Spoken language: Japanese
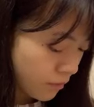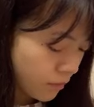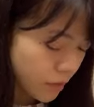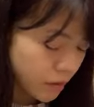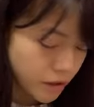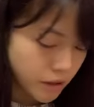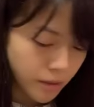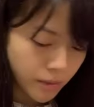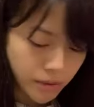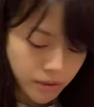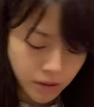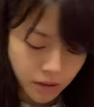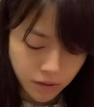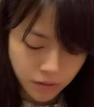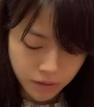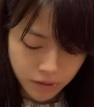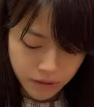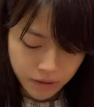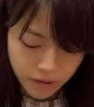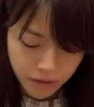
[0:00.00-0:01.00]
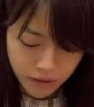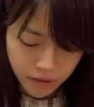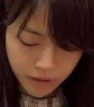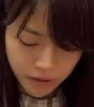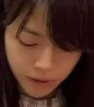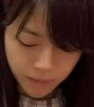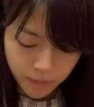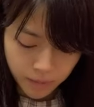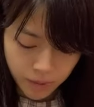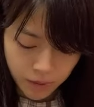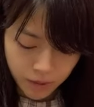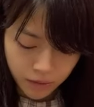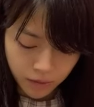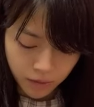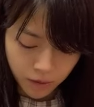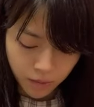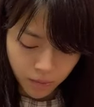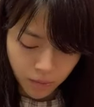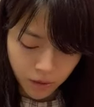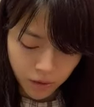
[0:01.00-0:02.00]
う松山サロンキティにいっぱいだか
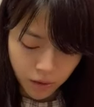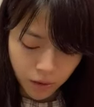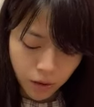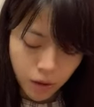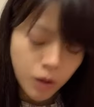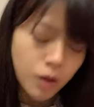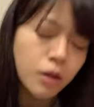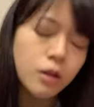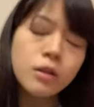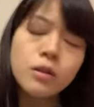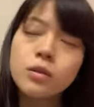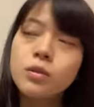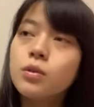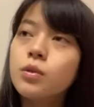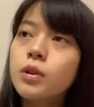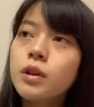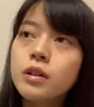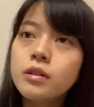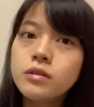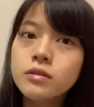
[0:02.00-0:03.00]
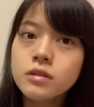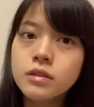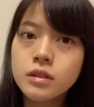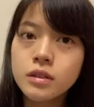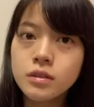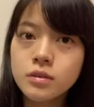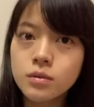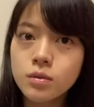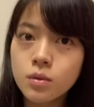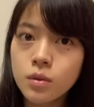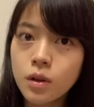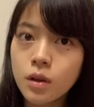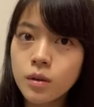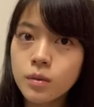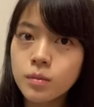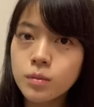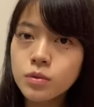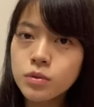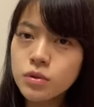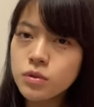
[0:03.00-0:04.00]
らまあ500人とか
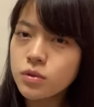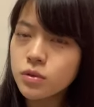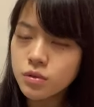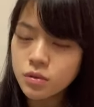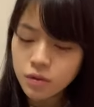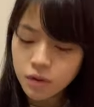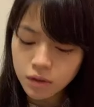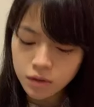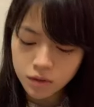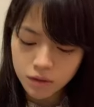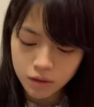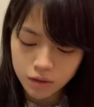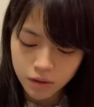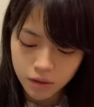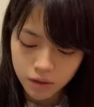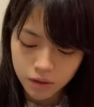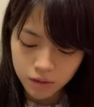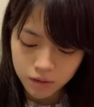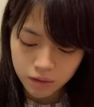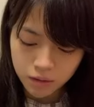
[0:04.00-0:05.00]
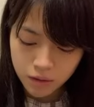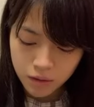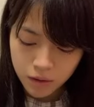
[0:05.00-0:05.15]
もうちょっと少なかったっけ